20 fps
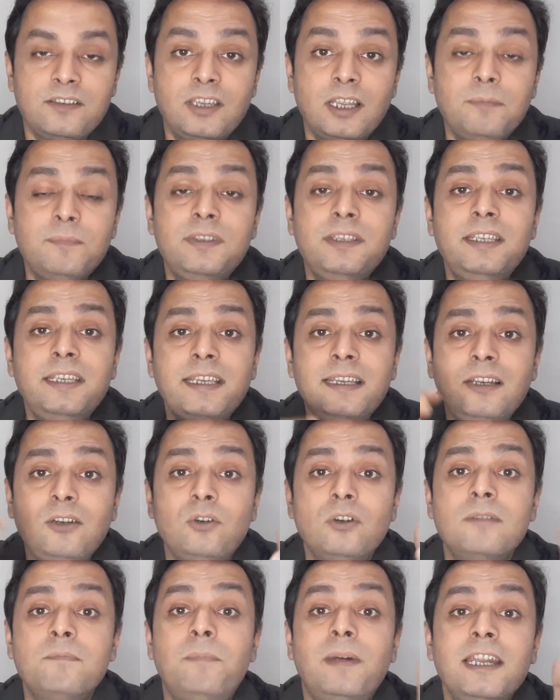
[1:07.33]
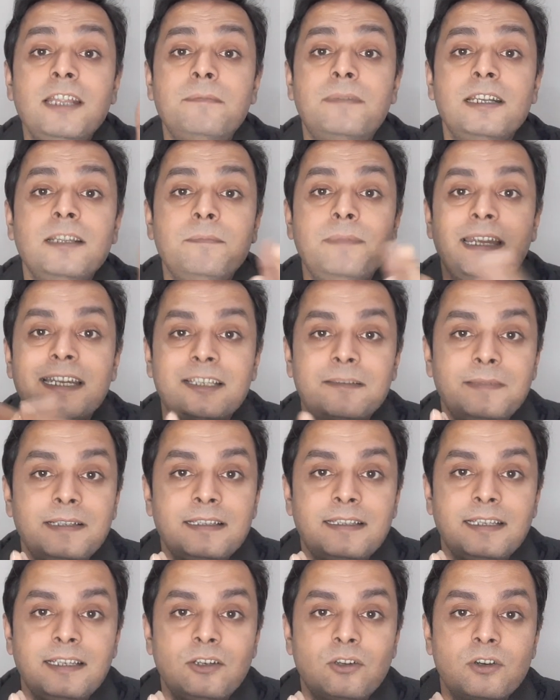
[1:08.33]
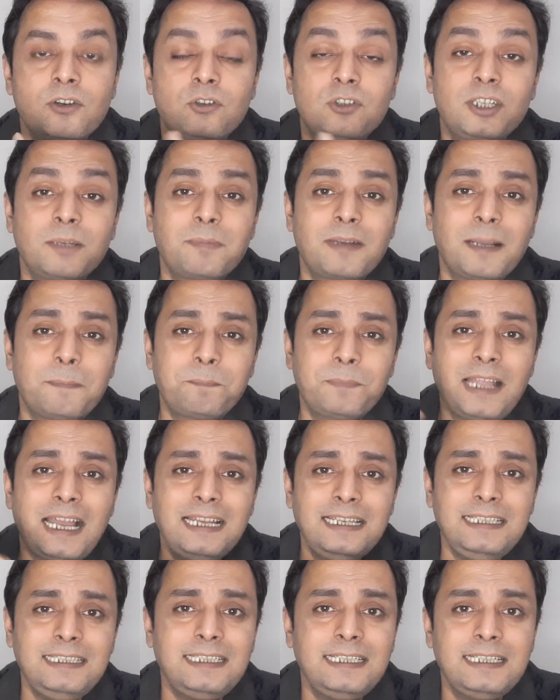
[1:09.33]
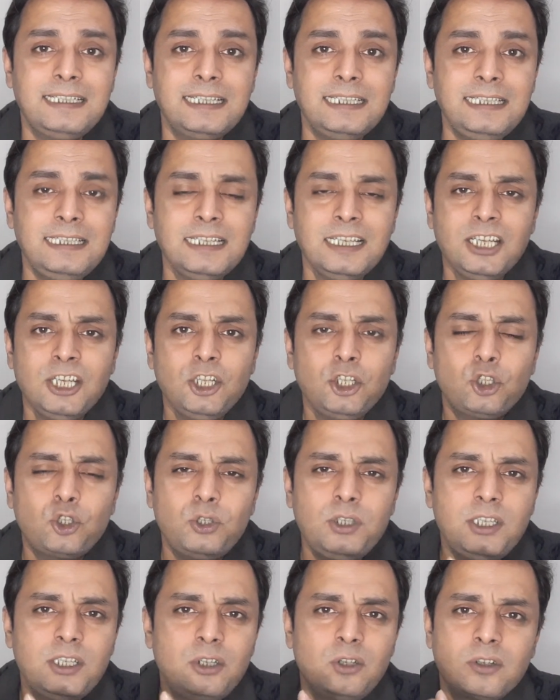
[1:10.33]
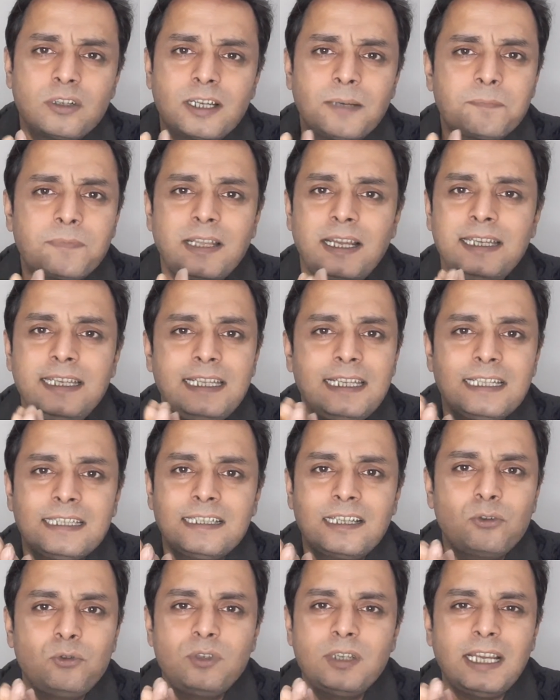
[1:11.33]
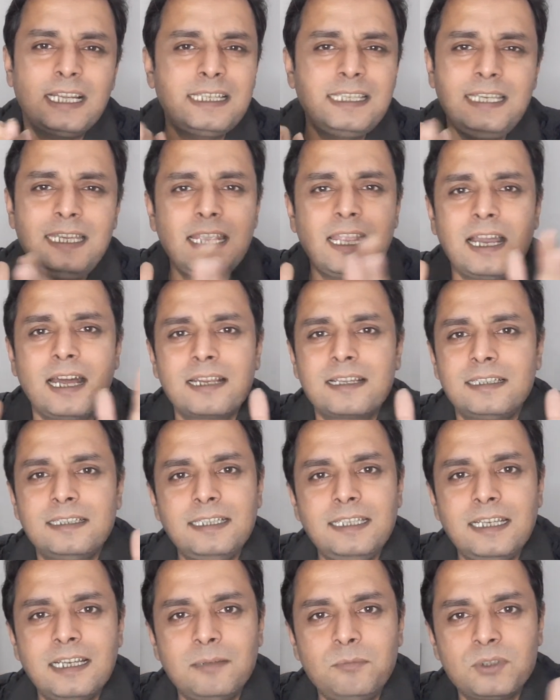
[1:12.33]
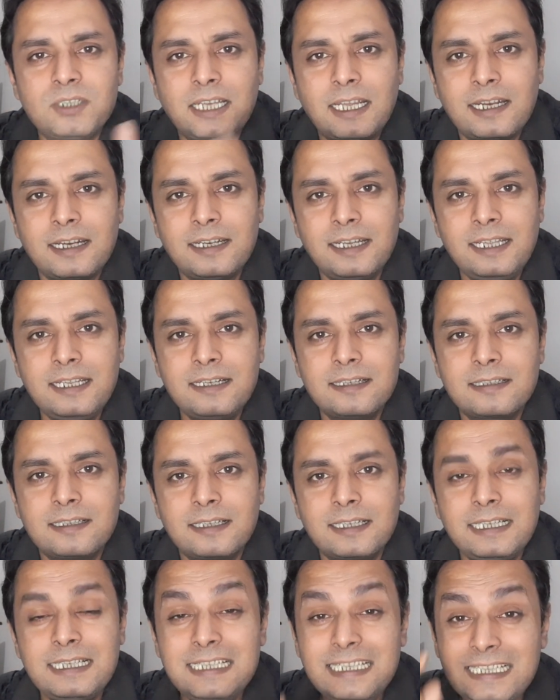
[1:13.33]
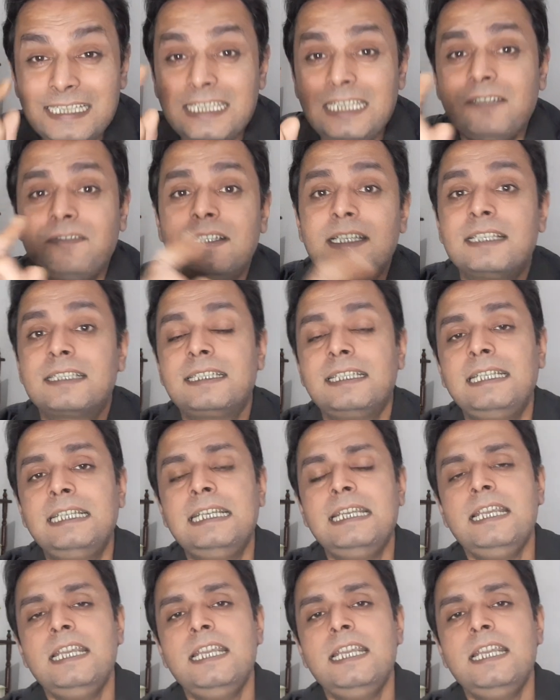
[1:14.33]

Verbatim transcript: जब ये लोग बड़े बड़े बैट्समैन थे और उनको जब कप्तानी दी गई तो ये लोग कप्तानी के अंदर कुछ अच्छी कारकर्दगी का मुजाहरा नहीं कर सके जिसकी वजह से